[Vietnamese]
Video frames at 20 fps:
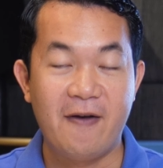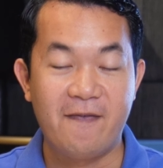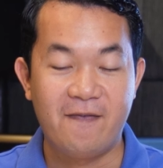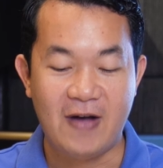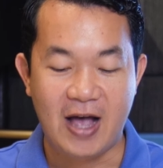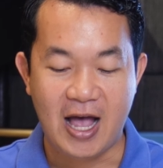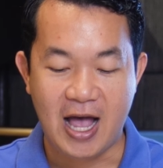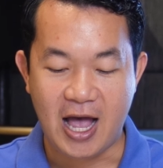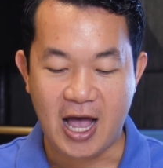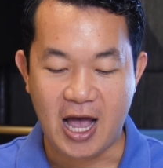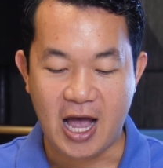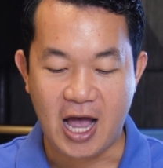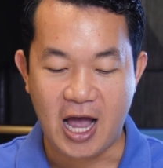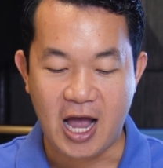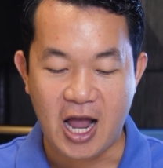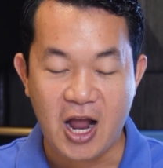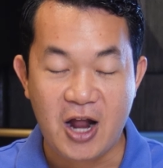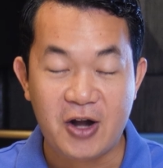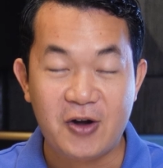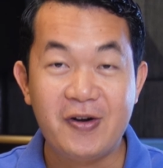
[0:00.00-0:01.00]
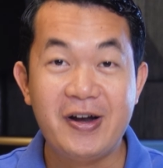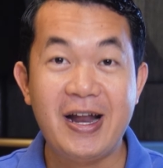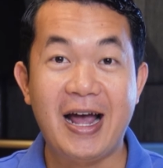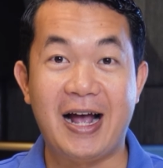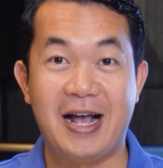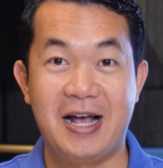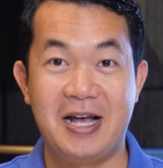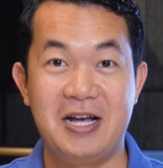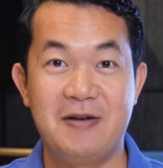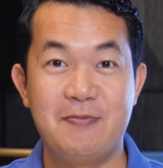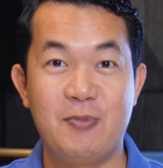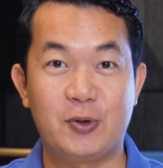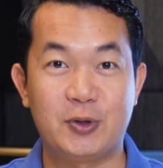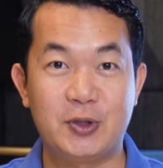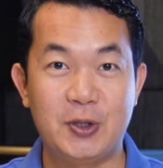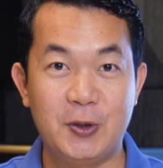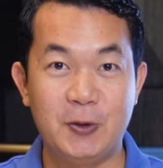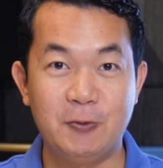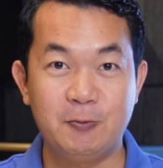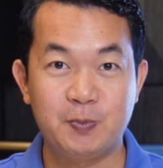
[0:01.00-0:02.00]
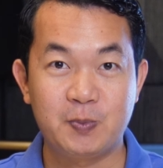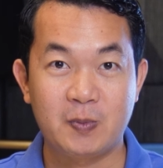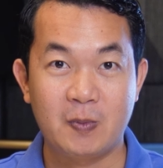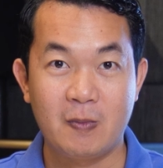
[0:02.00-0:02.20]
và nó nặng hơn một xíu